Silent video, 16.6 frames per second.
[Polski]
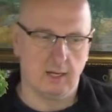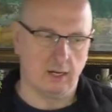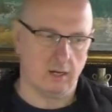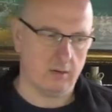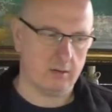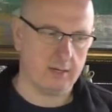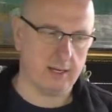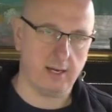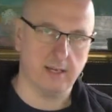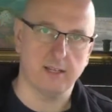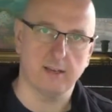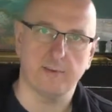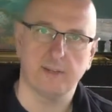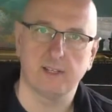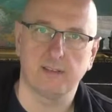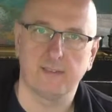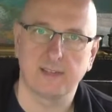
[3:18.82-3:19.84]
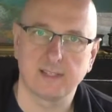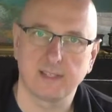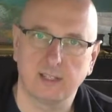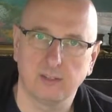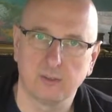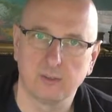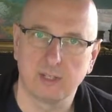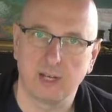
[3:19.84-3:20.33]
Ok, nie będę Was
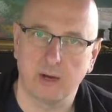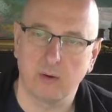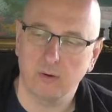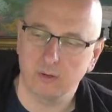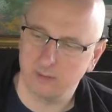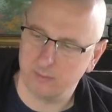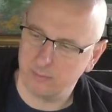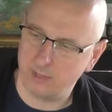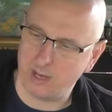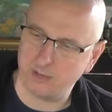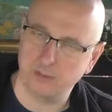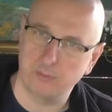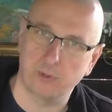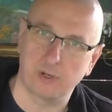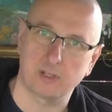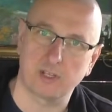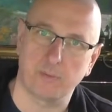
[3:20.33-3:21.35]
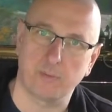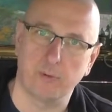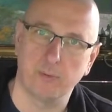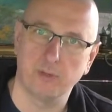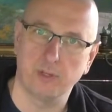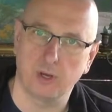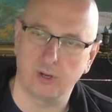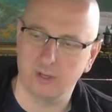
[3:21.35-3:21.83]
zanudzał. Ja się biorę za
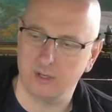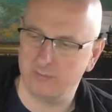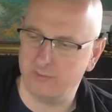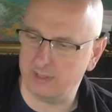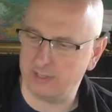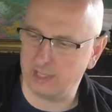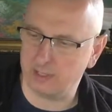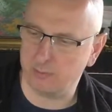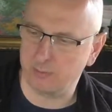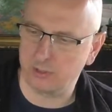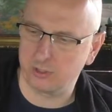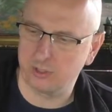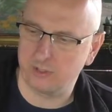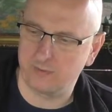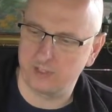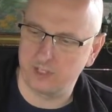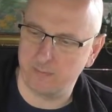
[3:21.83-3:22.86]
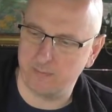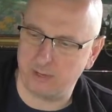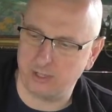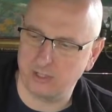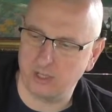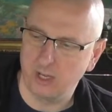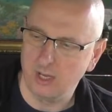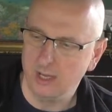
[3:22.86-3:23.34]
pomidory, Wy też możecie
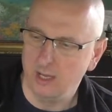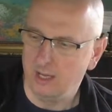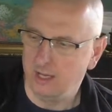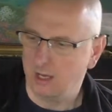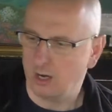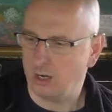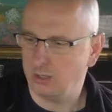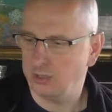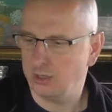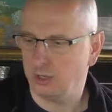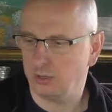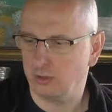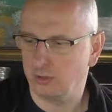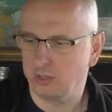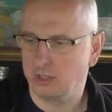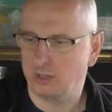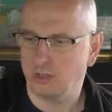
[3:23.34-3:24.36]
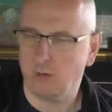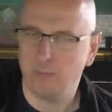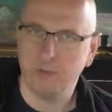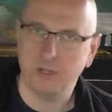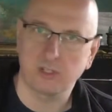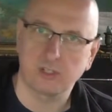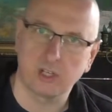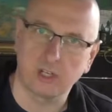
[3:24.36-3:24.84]
wsypać. Chodzi o to, że do
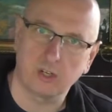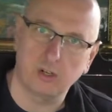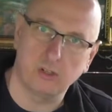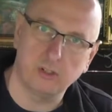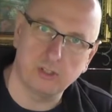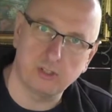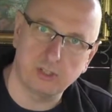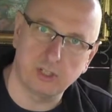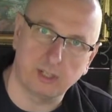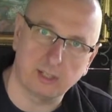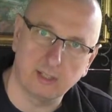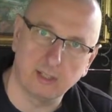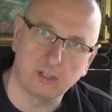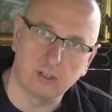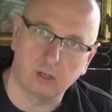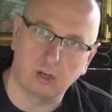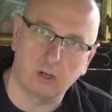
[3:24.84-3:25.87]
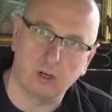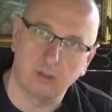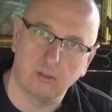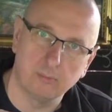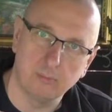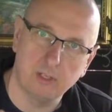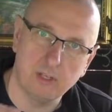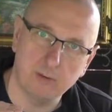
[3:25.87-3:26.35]
pierwszego liścia tylko
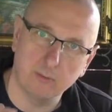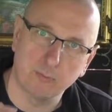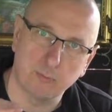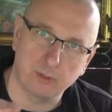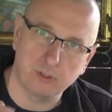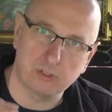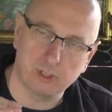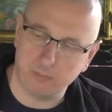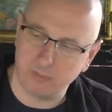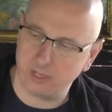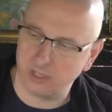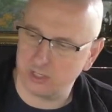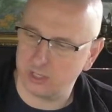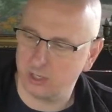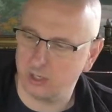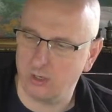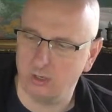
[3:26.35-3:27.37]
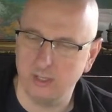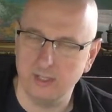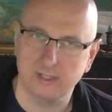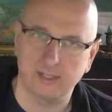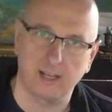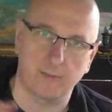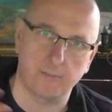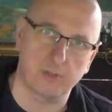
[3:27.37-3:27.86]
minimum poniżej pierwszego
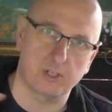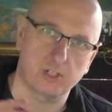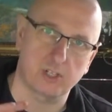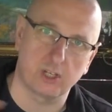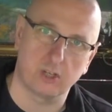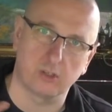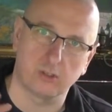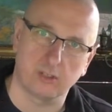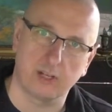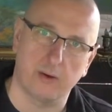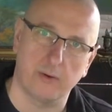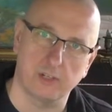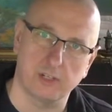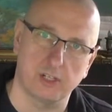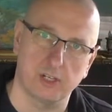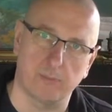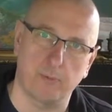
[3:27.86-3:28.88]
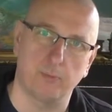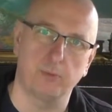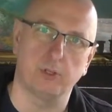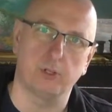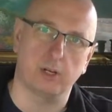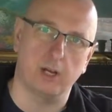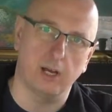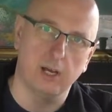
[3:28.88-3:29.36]
listka, pierwszego odgałęzienia
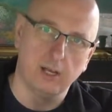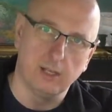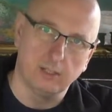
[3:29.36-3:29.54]
pomidora.